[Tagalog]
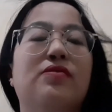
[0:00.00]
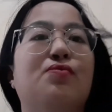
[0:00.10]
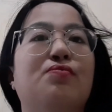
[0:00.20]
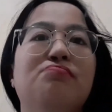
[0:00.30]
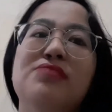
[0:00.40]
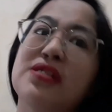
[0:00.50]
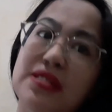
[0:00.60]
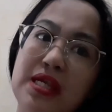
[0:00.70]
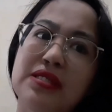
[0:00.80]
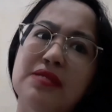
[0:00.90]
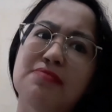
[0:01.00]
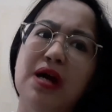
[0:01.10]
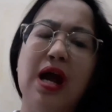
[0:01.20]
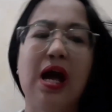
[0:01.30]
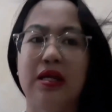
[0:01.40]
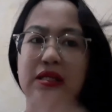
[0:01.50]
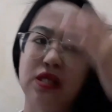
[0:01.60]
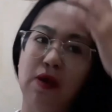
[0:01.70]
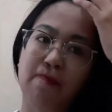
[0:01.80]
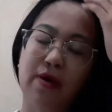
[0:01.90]
Kung ni Zainab Haraki,
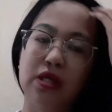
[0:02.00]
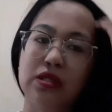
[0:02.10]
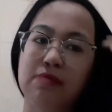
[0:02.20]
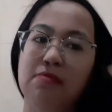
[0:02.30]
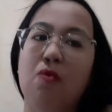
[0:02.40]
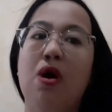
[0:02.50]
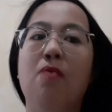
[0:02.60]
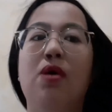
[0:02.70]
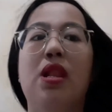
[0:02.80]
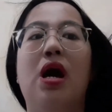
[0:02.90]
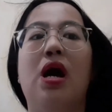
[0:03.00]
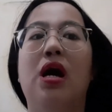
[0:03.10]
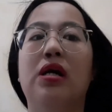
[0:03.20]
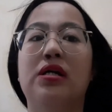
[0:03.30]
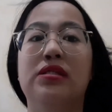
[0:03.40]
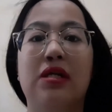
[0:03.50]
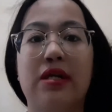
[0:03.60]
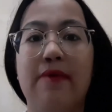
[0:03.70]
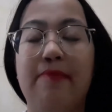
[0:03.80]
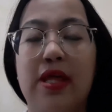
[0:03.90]
syempre hindi mawawala ang
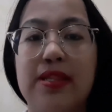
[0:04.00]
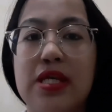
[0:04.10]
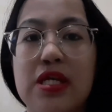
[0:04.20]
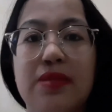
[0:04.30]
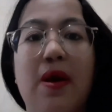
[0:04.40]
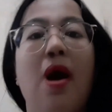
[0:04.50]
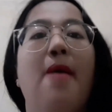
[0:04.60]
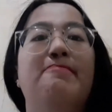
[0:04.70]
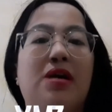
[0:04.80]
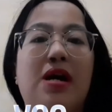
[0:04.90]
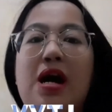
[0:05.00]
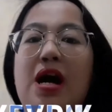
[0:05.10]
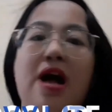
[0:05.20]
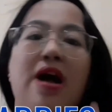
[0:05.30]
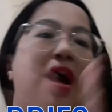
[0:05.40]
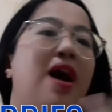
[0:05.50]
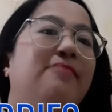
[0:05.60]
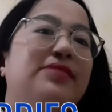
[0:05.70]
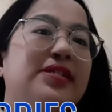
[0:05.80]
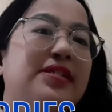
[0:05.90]
kanyang kapatid. Mga
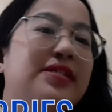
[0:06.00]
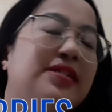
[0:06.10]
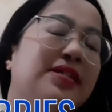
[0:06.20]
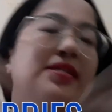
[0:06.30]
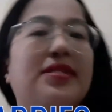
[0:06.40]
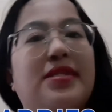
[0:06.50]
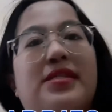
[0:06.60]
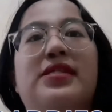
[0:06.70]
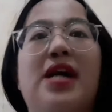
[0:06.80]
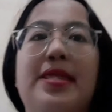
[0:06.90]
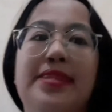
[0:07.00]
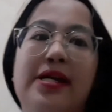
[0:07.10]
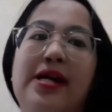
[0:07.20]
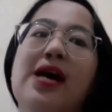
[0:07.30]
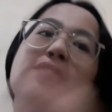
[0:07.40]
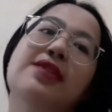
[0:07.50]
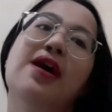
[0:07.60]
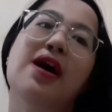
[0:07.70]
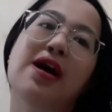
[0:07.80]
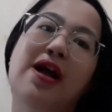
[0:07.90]
Harabis, si Ate
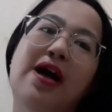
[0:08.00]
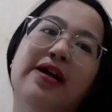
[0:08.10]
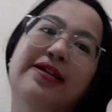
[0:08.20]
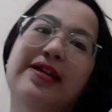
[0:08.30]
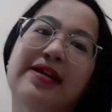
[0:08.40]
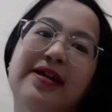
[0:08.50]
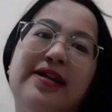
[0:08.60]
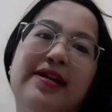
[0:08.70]
Rana Harake.